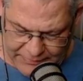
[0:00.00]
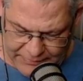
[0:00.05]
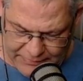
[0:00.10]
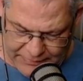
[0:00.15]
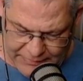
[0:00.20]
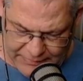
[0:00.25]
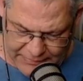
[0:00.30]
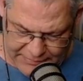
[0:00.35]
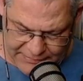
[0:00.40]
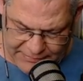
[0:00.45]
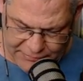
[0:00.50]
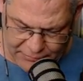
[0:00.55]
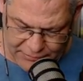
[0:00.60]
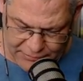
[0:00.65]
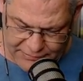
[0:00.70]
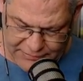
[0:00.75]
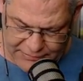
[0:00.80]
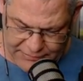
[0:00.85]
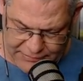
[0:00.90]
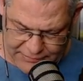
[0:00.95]
Das
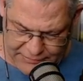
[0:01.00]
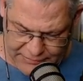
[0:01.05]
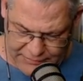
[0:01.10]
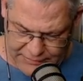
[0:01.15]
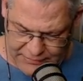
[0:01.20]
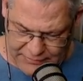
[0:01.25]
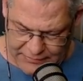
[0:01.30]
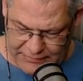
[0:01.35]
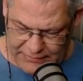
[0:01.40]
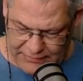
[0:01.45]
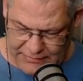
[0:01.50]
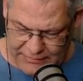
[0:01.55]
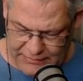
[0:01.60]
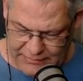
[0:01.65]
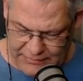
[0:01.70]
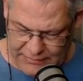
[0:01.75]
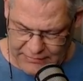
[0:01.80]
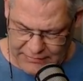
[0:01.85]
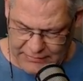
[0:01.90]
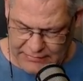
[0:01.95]
sollte
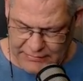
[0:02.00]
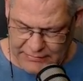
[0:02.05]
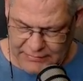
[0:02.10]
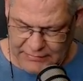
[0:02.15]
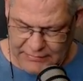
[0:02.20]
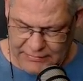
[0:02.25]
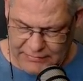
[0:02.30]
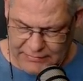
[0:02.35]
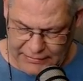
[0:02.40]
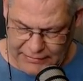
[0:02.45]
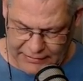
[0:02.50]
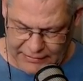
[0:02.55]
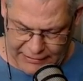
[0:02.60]
nach